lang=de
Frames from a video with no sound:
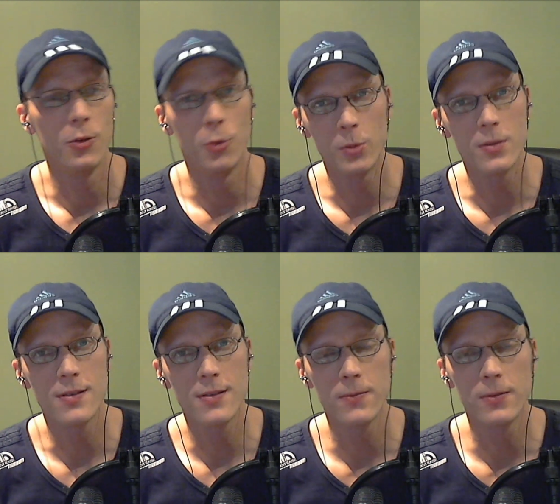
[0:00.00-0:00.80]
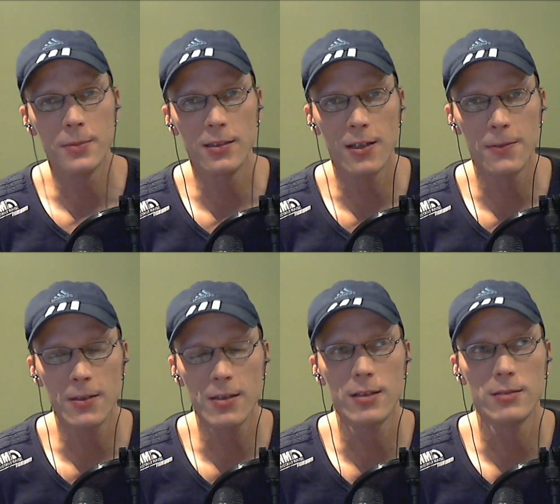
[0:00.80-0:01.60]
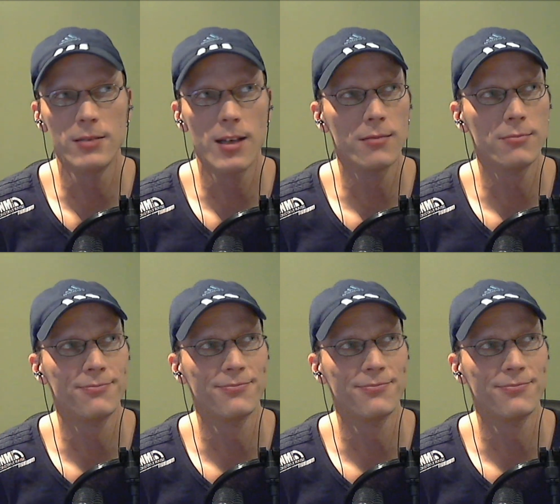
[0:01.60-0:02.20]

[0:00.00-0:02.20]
Noten sind für mich einfach, ja,